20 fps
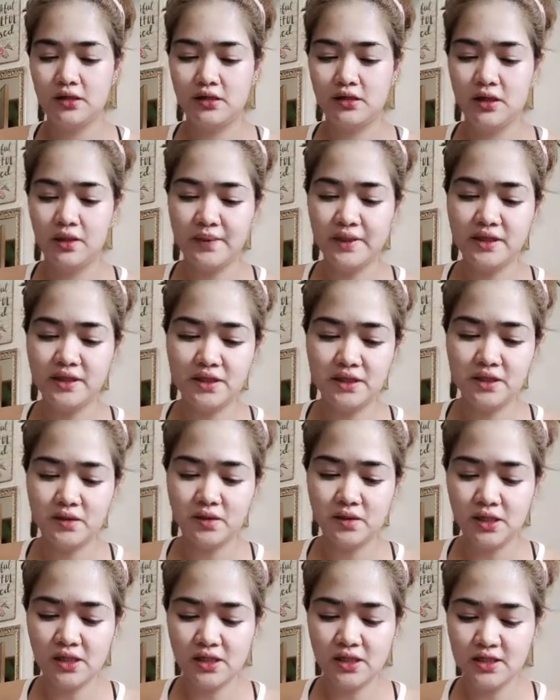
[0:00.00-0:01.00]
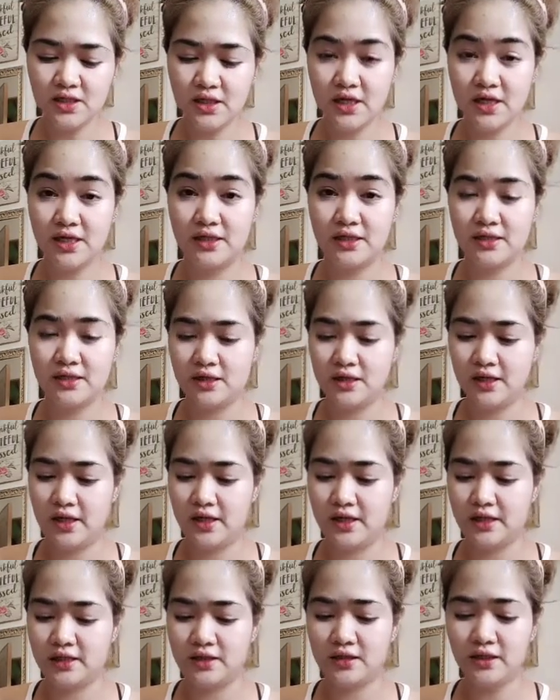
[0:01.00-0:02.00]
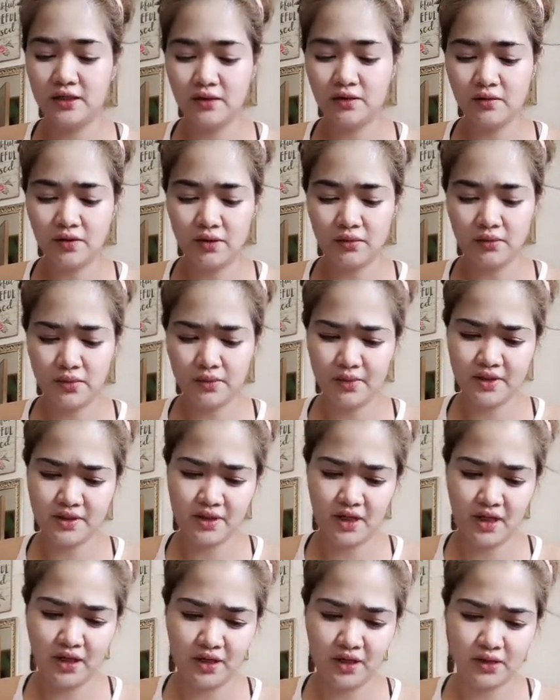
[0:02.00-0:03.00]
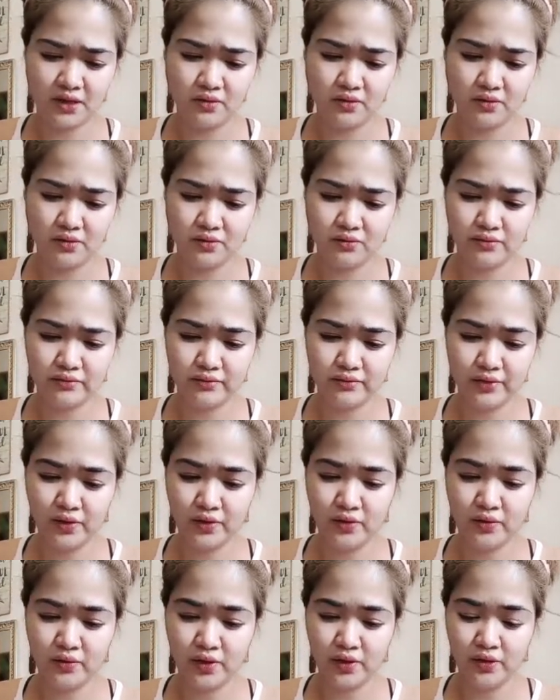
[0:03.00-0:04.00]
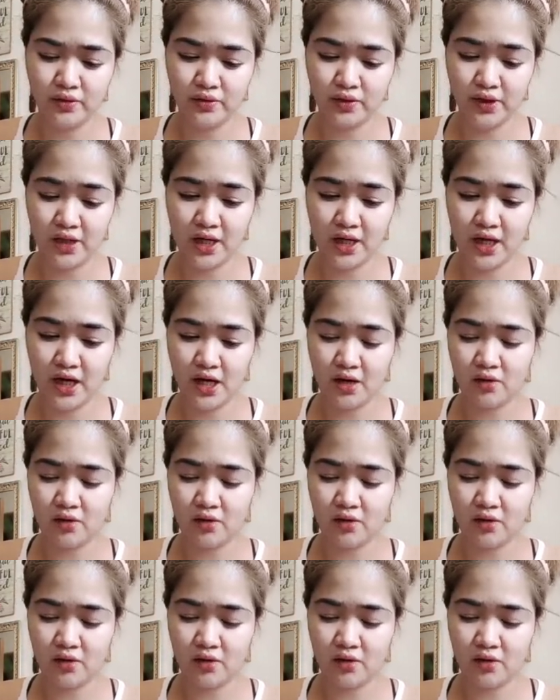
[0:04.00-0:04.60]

Napansin ko lang sa kanya guys, hindi ko nababasahin kung ano yung ano niya ha,